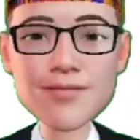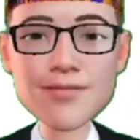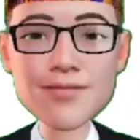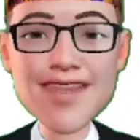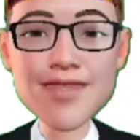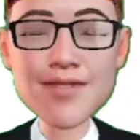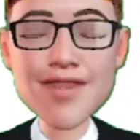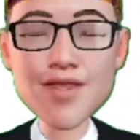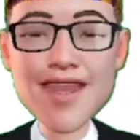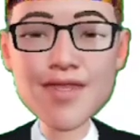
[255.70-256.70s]
yang
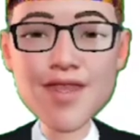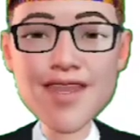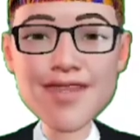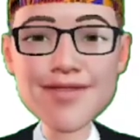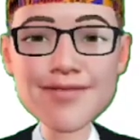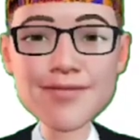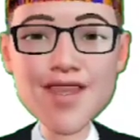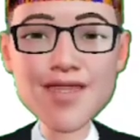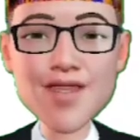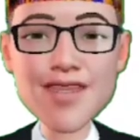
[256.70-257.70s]
pertama,
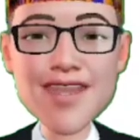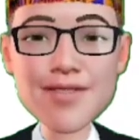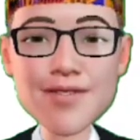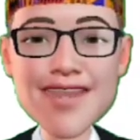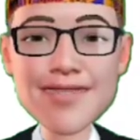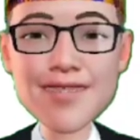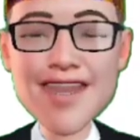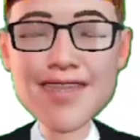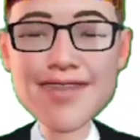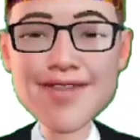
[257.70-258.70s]
mengucapkan
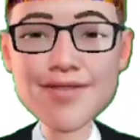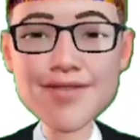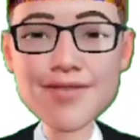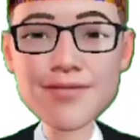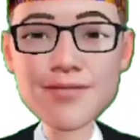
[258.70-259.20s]
salam,